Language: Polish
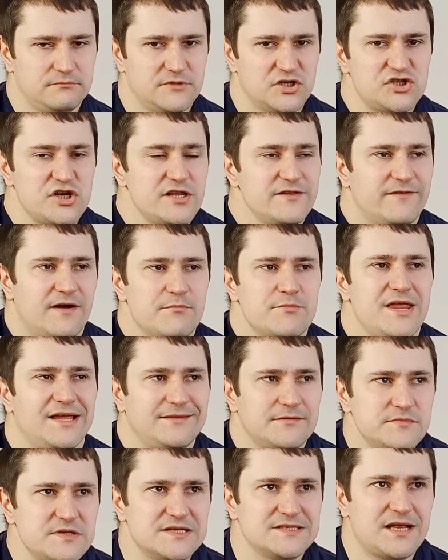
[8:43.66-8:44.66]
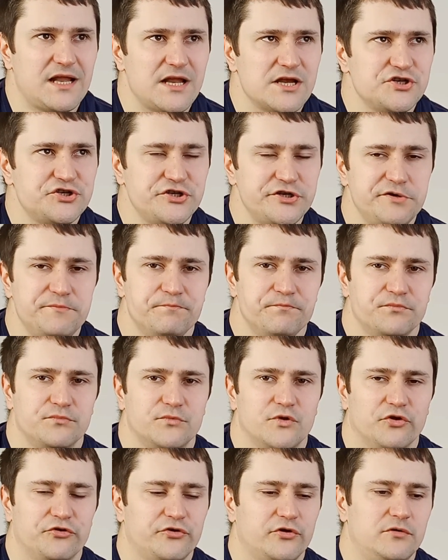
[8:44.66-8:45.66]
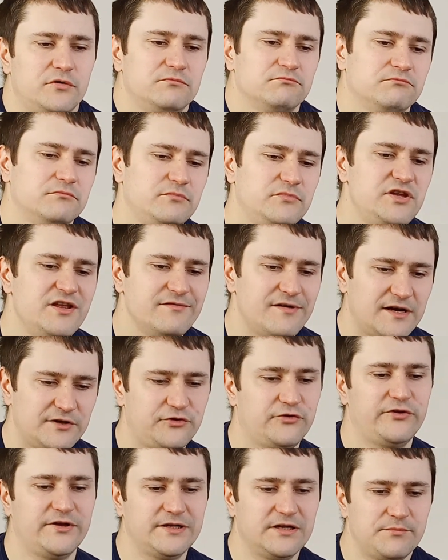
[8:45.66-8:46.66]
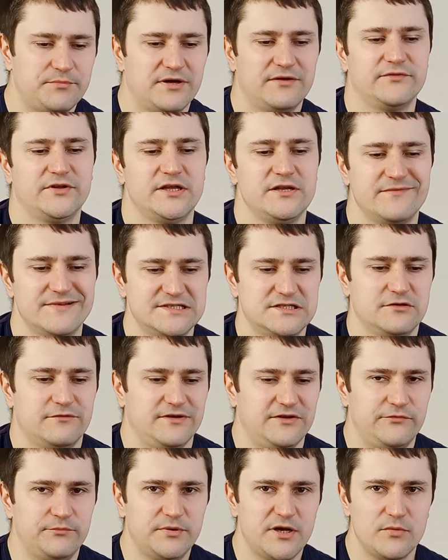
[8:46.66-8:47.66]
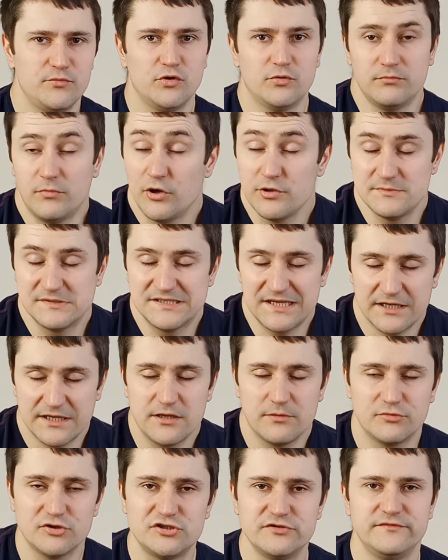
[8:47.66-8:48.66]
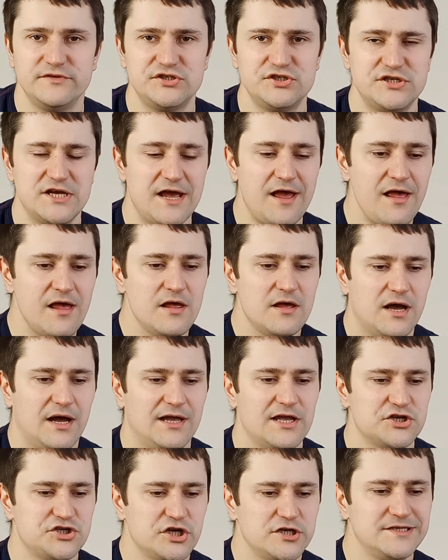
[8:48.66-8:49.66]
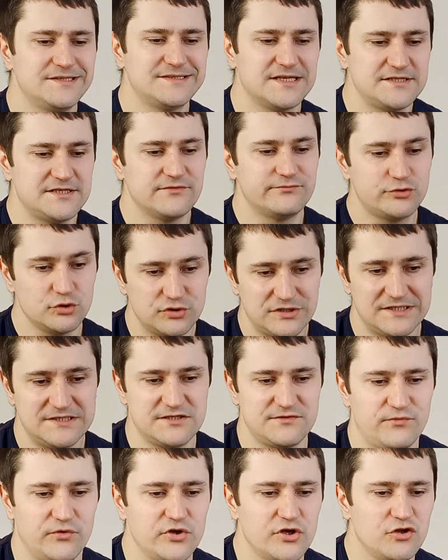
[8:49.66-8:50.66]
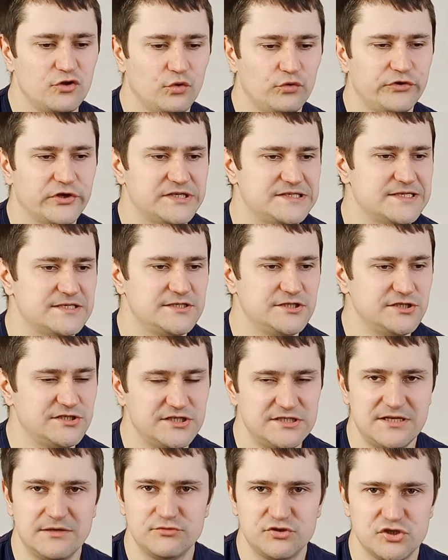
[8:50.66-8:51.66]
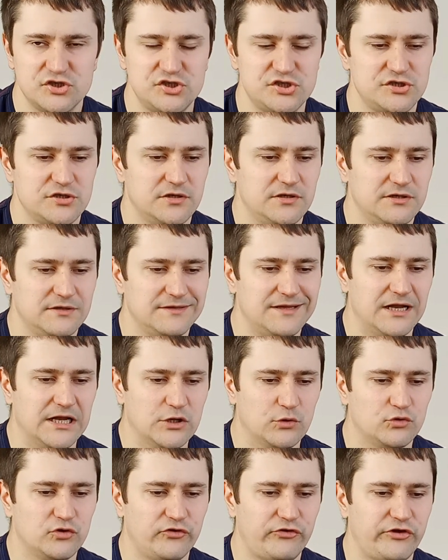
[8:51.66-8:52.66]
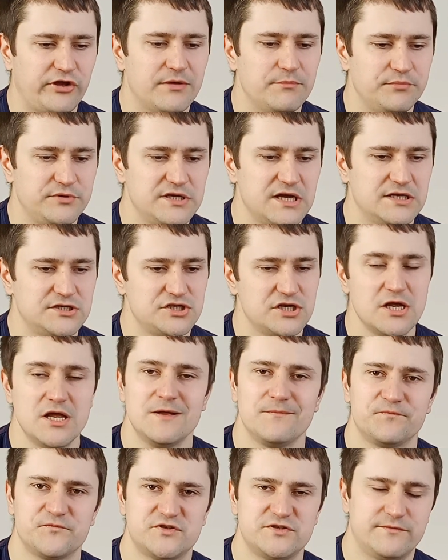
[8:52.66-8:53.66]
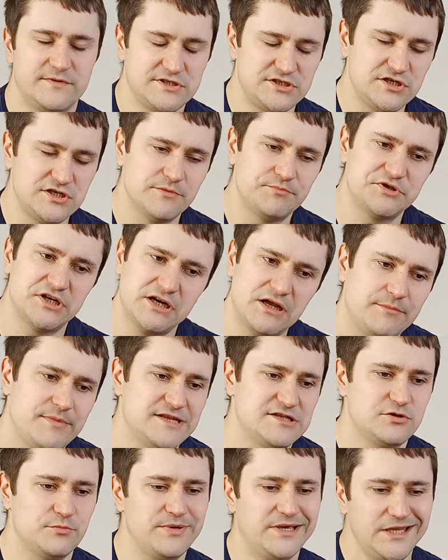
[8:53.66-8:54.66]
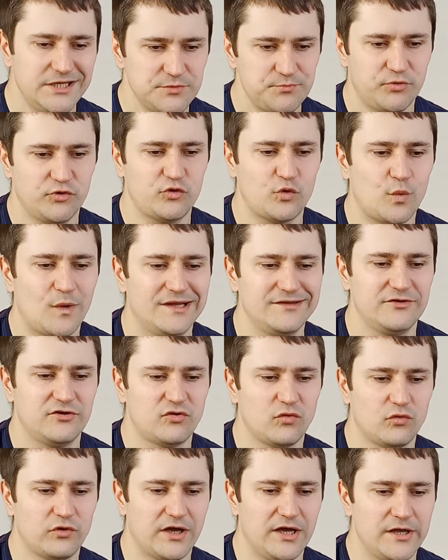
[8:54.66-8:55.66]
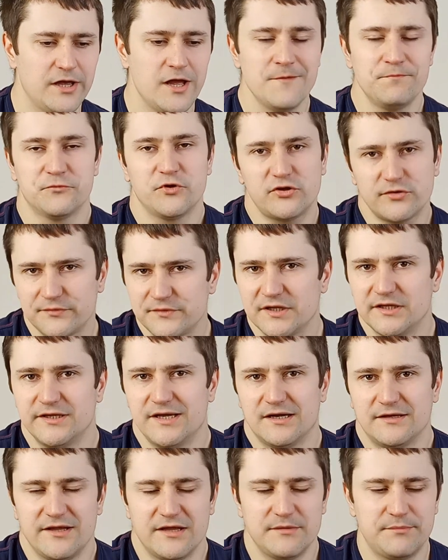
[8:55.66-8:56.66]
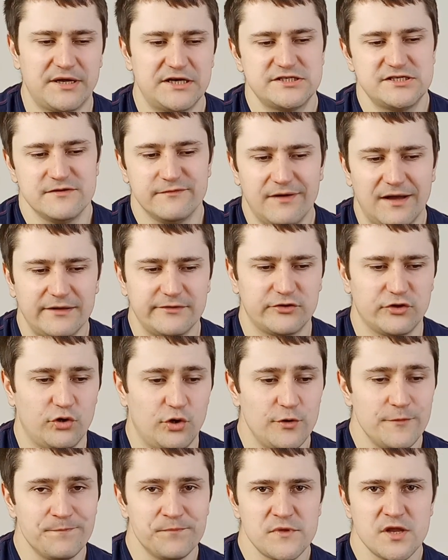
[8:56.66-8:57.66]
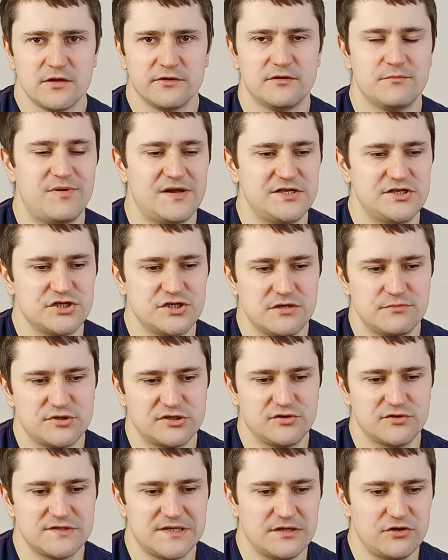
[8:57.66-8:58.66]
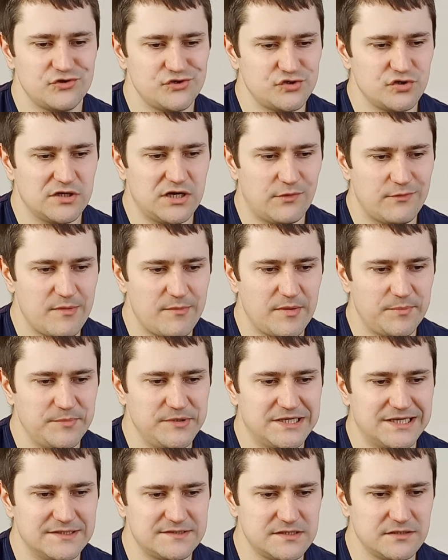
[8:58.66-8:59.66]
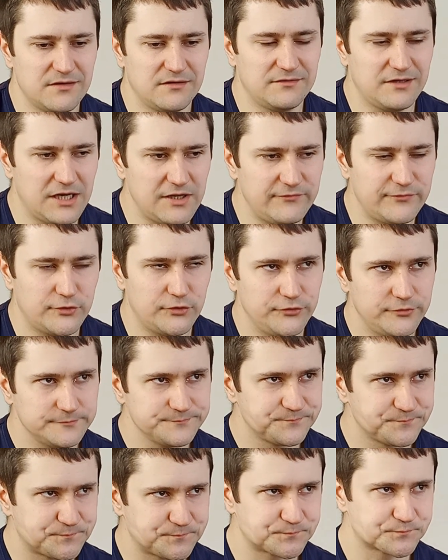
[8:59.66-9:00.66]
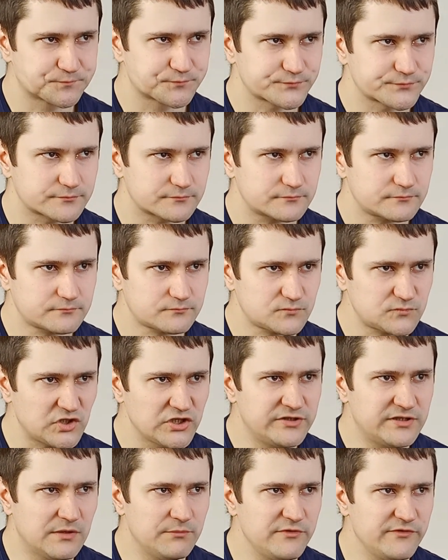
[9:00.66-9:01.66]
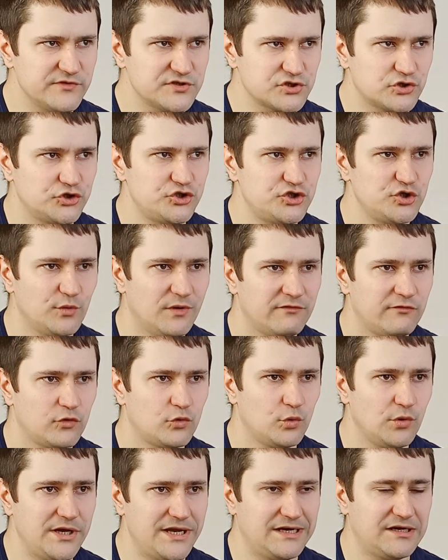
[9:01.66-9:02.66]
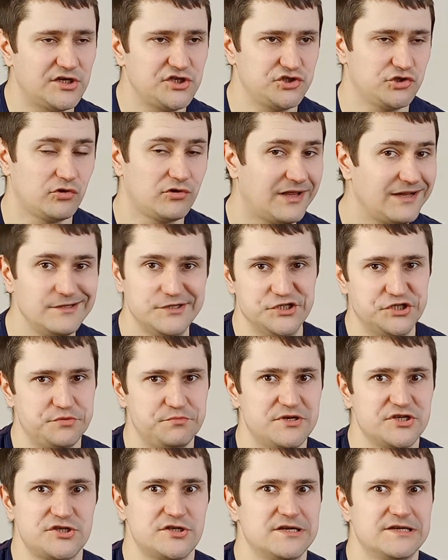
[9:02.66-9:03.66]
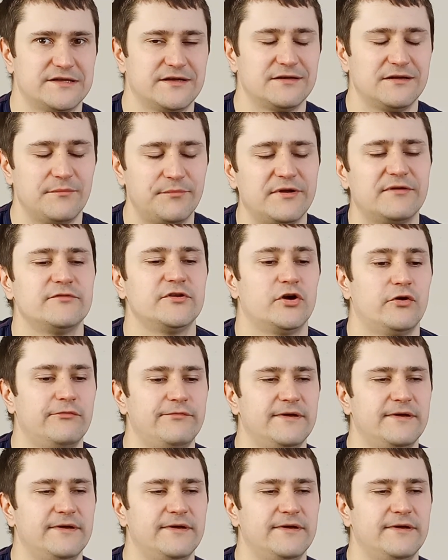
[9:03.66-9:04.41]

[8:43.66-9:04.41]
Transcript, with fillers: jeżeli Wam na tym nie zależy, no to nie warto tak naprawdę inwestować w premium, moim zdaniem oczywiście, a jeżeli chcecie wrzucać swoje nuty, chcecie gdzieś tam coś e, dalej udostępniać, czy właśnie przerabiać sobie jakieś podkłady tutaj, no to wtedy jak najbardziej warto. Tym bardziej, że na przykład ostatnio ściągałem aplikację na telefon, i tam mi wyskoczyła w ogóle jakaś totalnie śmieszna tak naprawdę